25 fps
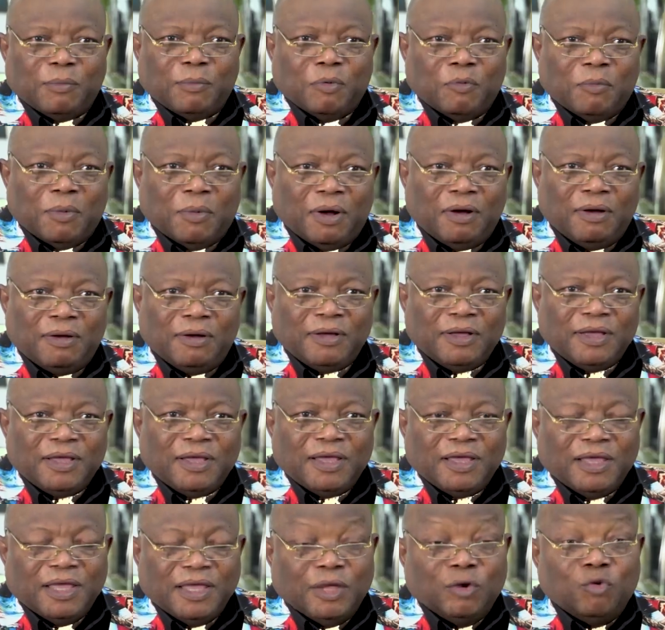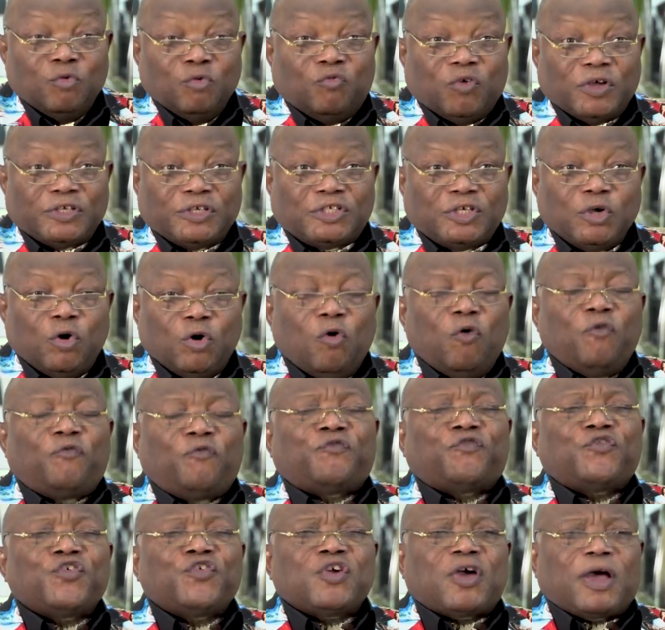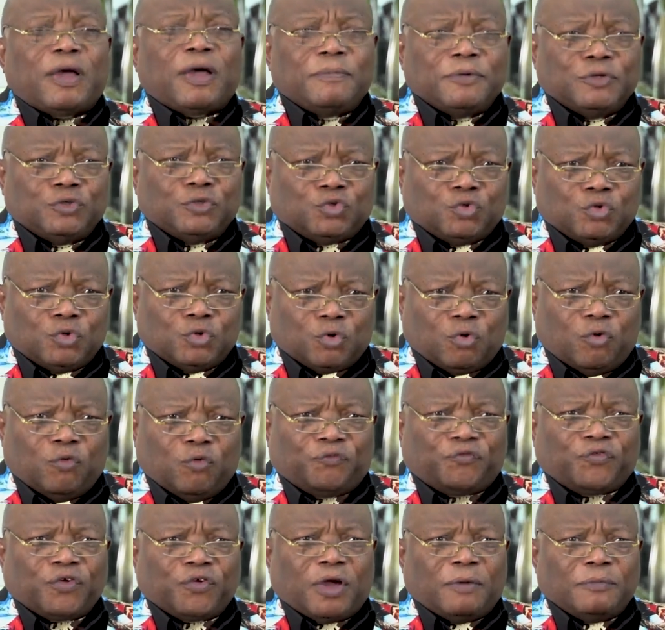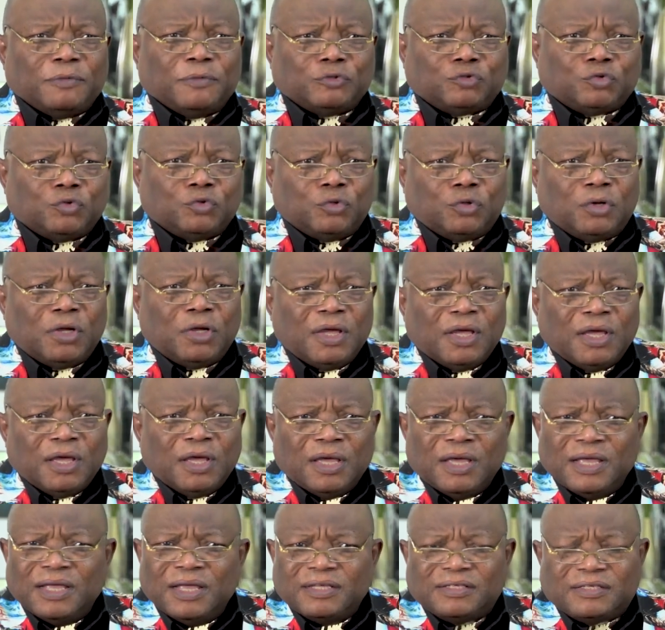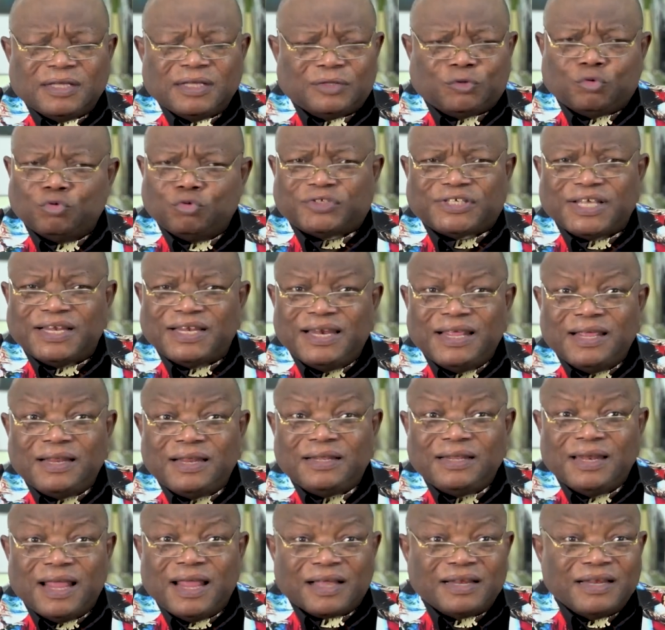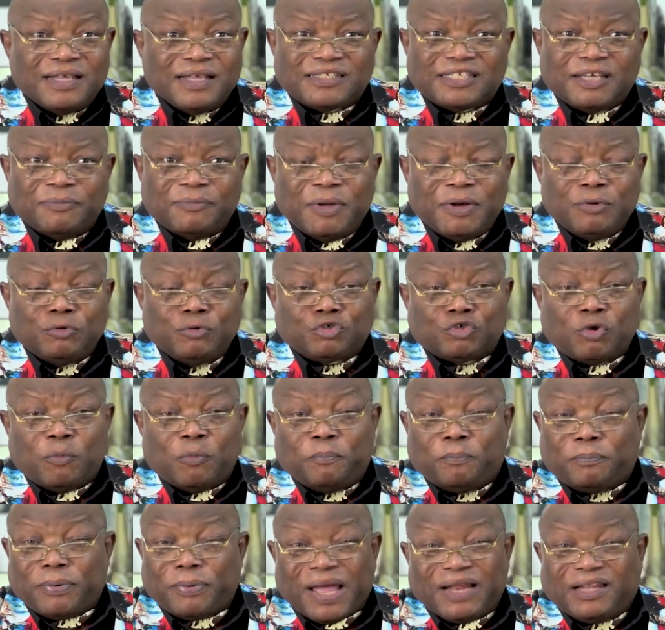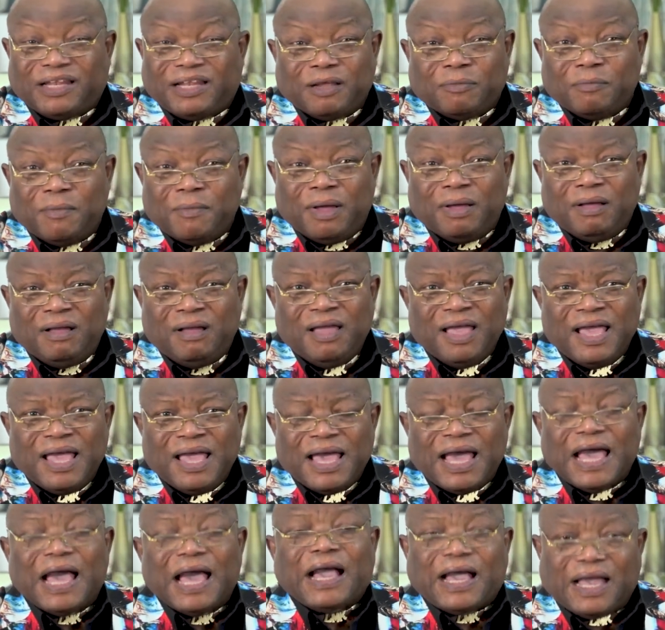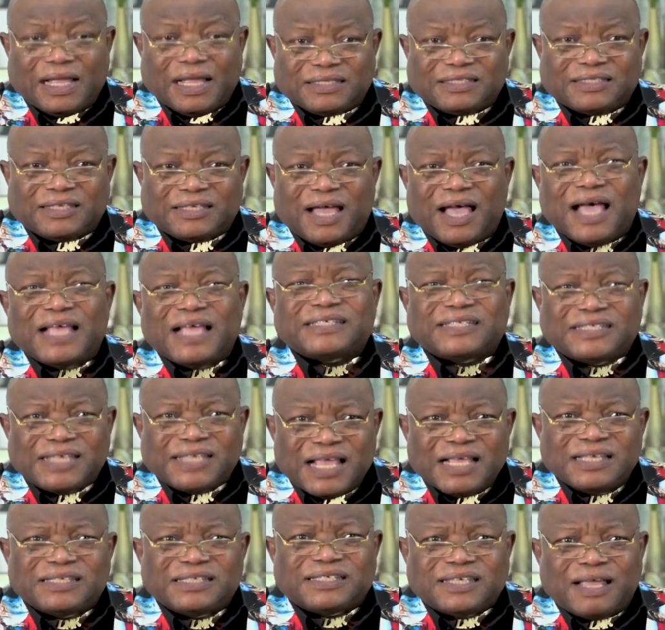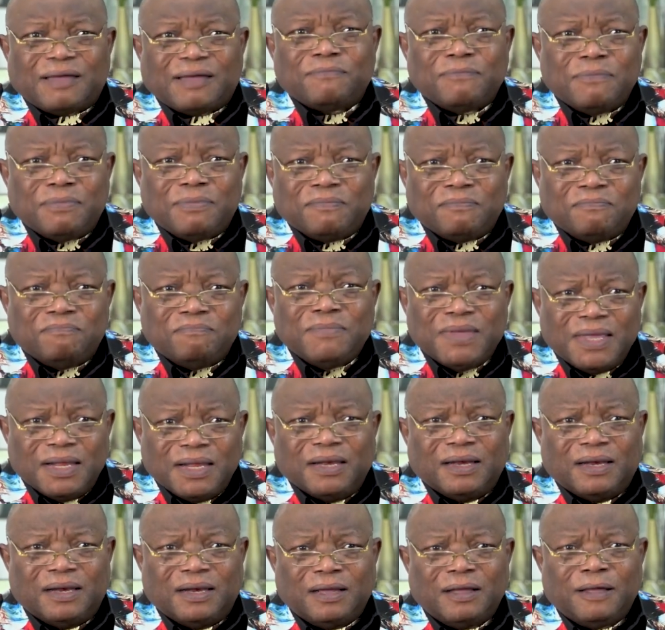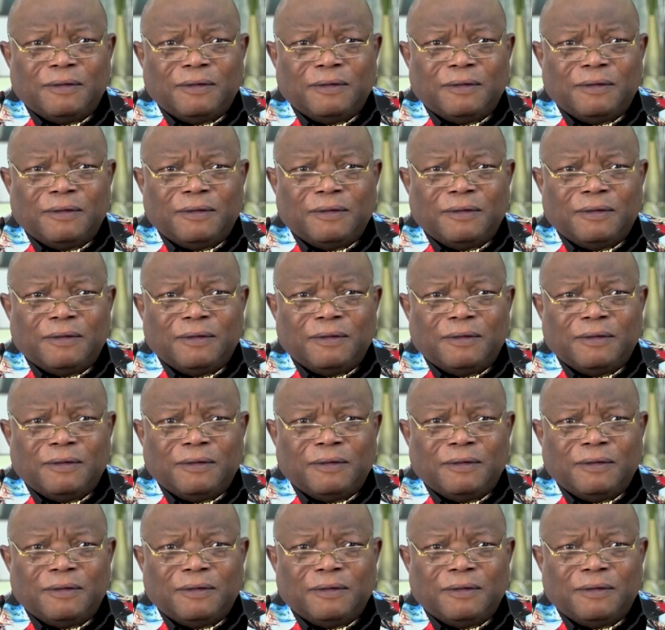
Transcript: un moment. Et nous voici au fur et à mesure, au fur et à mesure. Toutes ces dernières semaines, nous sommes pratiquement à 400 à 500 000